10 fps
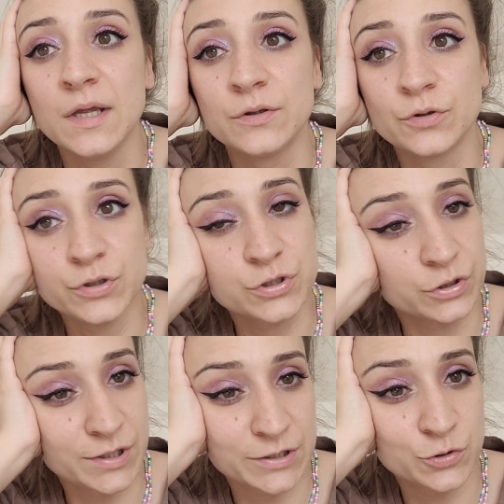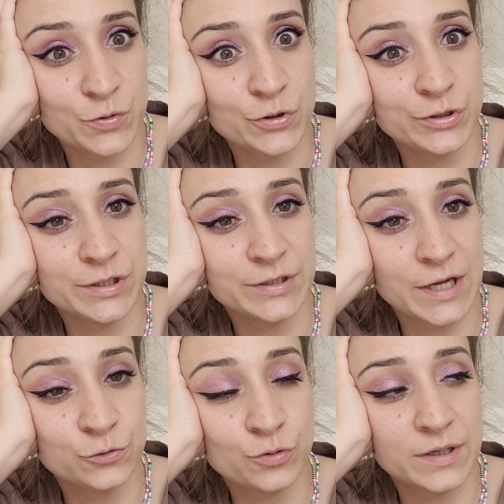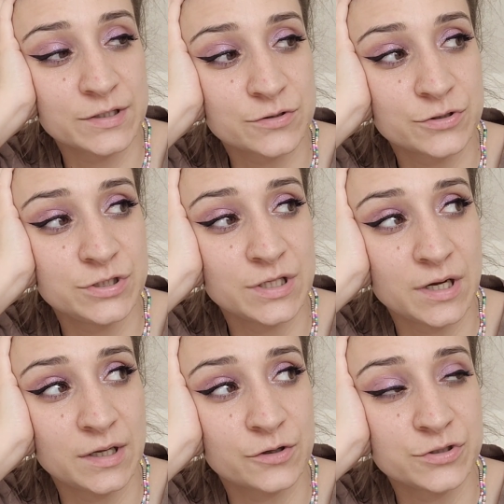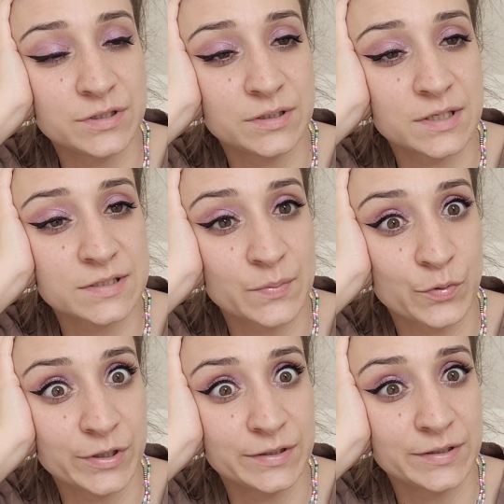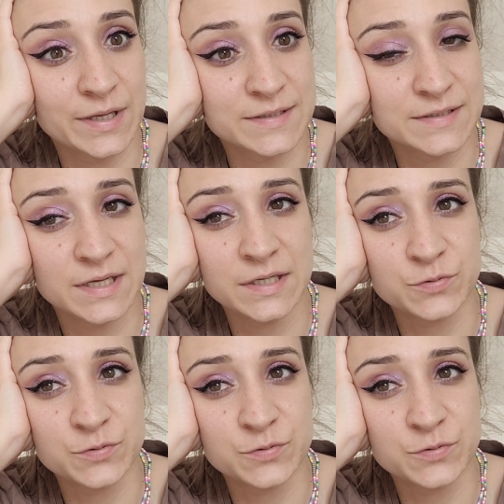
No i co, teraz dopiero idę na dół, a jest godzina jakoś 11 po 11.